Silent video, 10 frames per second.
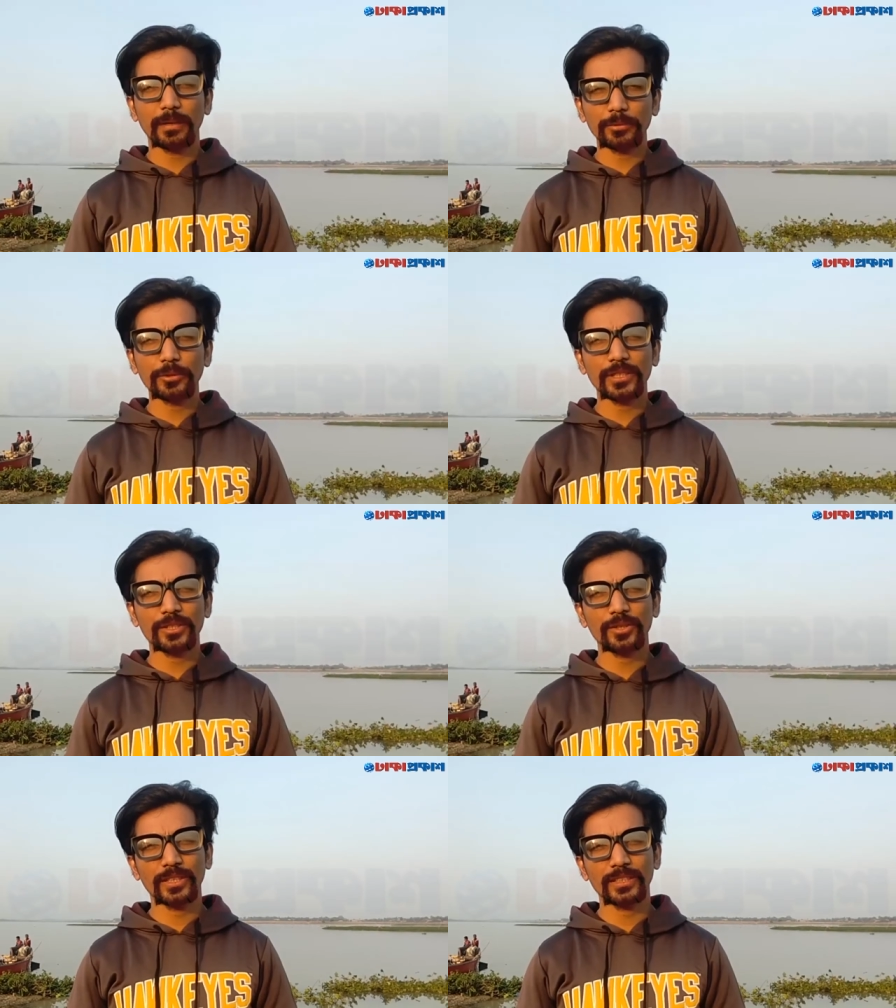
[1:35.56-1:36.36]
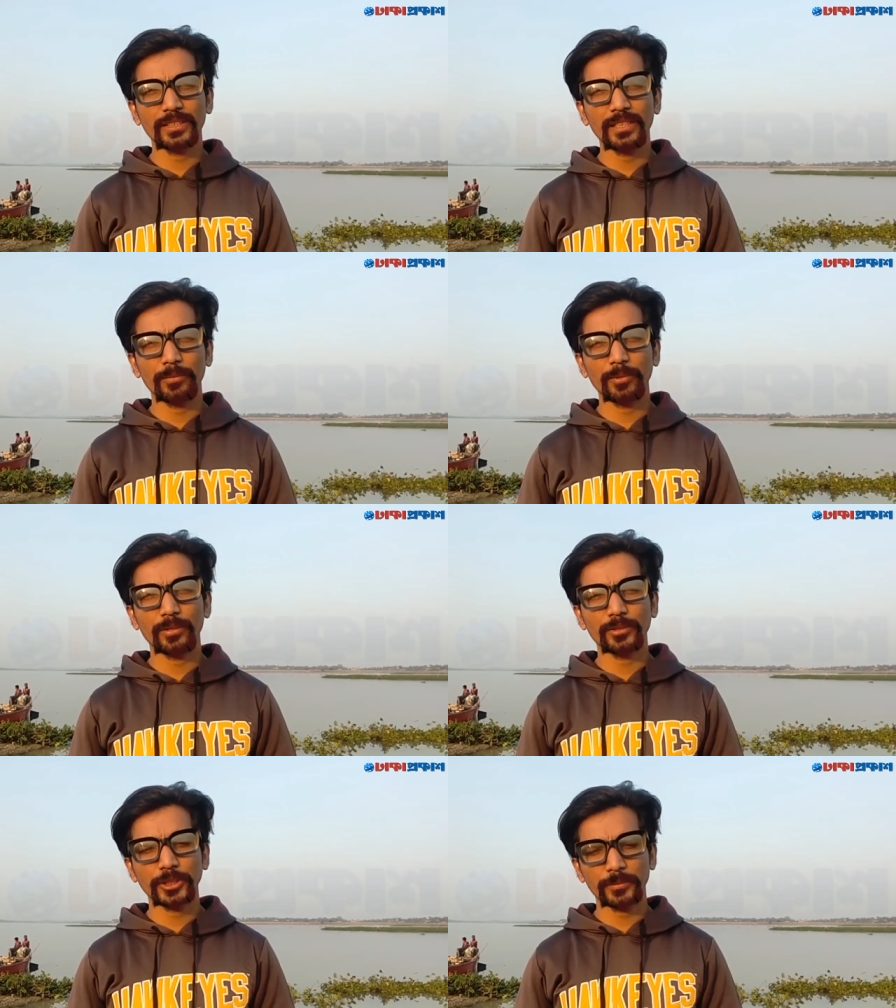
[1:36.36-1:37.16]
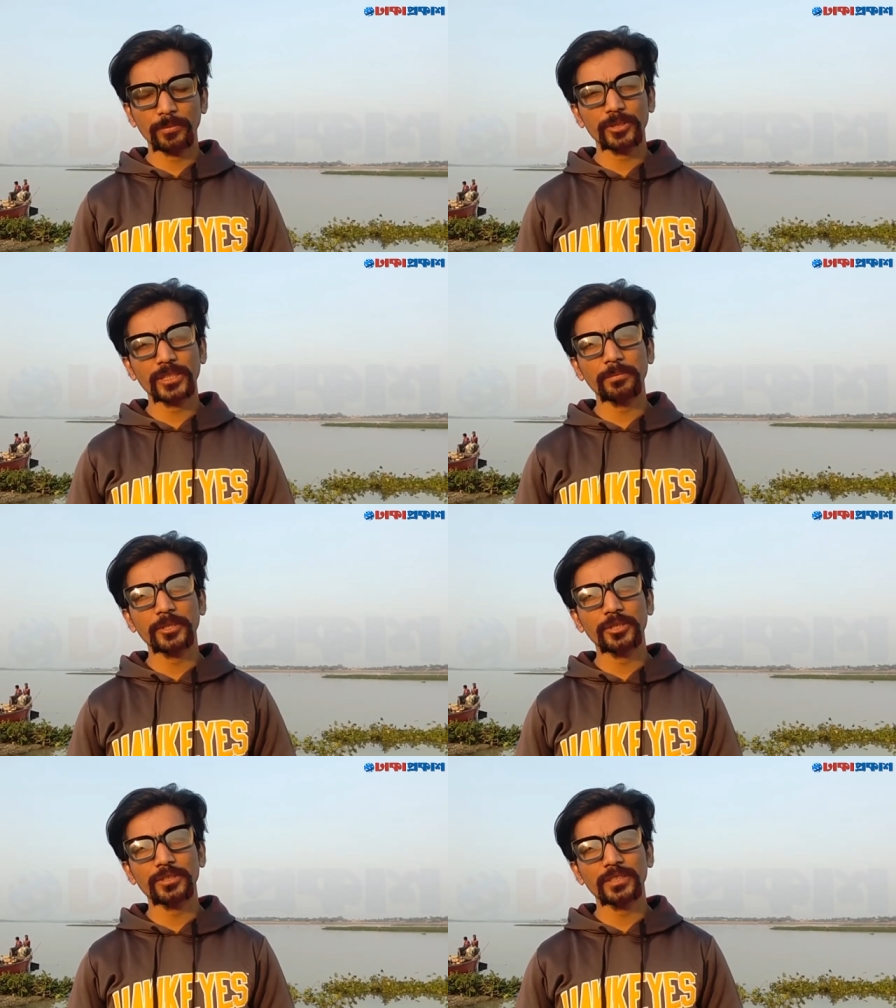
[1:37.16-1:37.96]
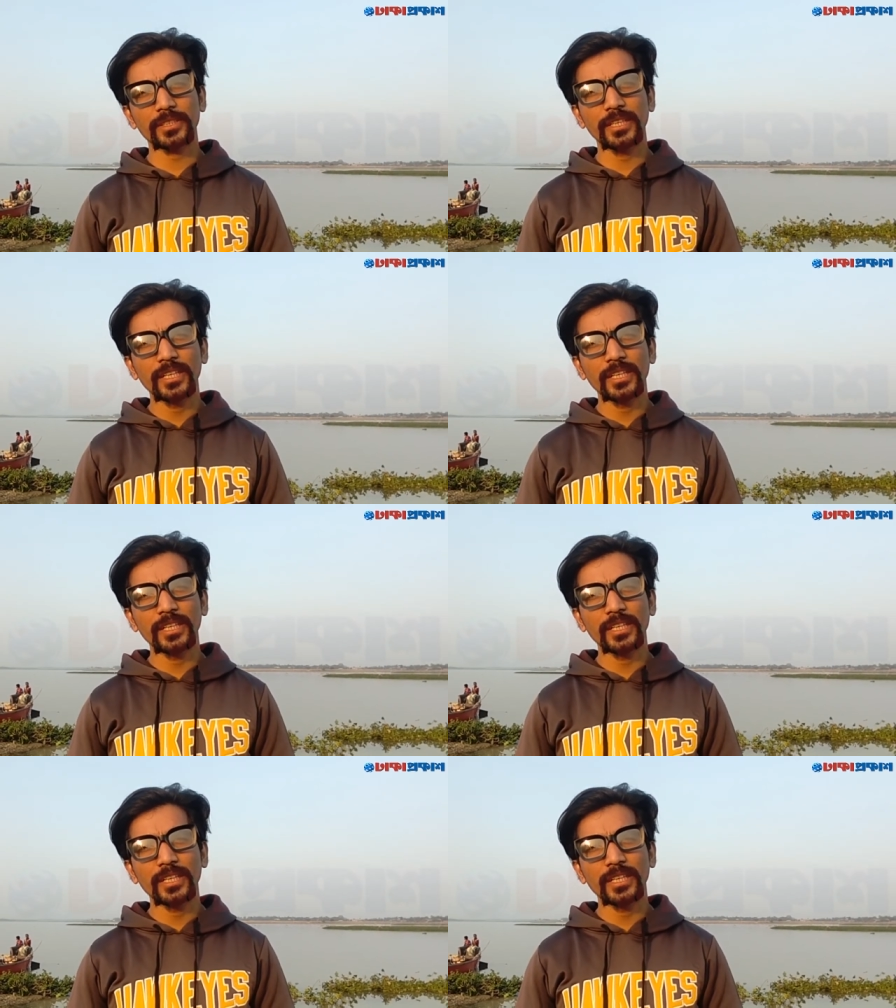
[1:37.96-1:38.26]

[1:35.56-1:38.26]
নাম শুনেছি অনেকদিন এবং সবচেয়ে মজার বিষয় হচ্ছে যে